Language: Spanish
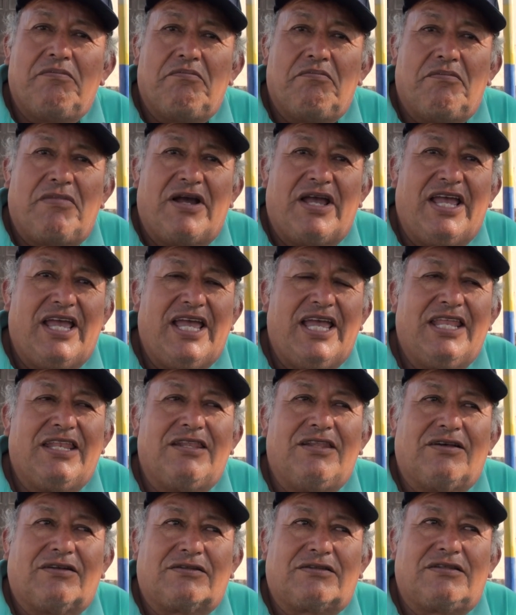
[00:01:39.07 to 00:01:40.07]

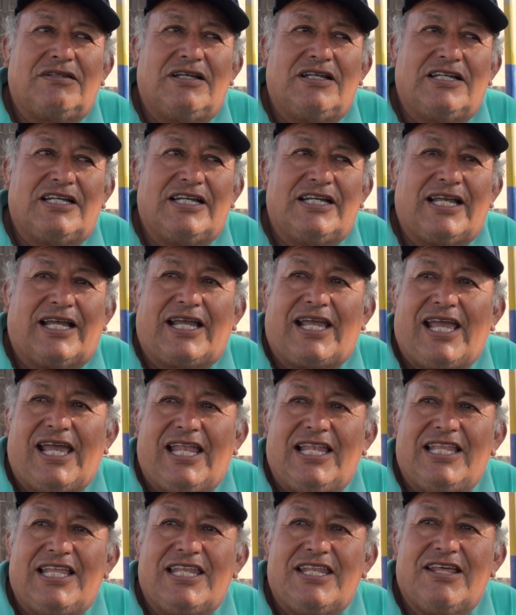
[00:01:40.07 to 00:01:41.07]
Bueno, que
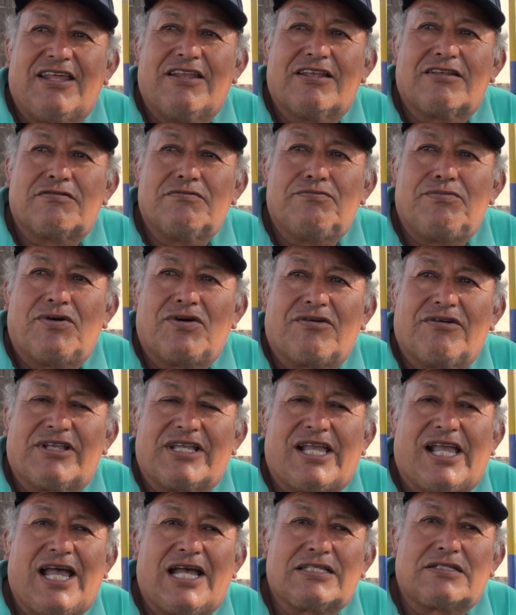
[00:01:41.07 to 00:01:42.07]
el dinero es un poco
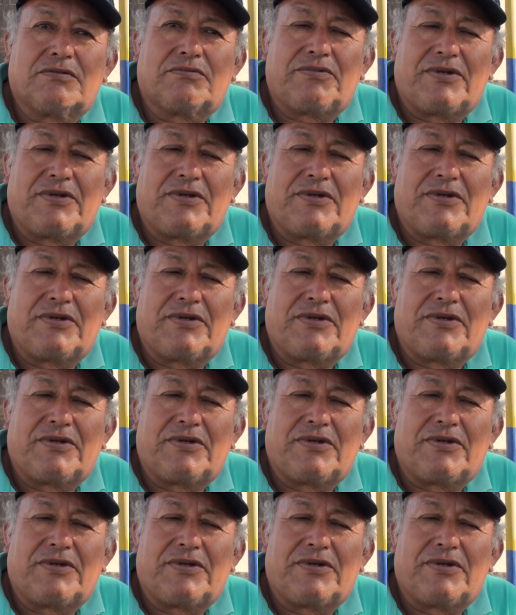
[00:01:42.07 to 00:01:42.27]
escaso,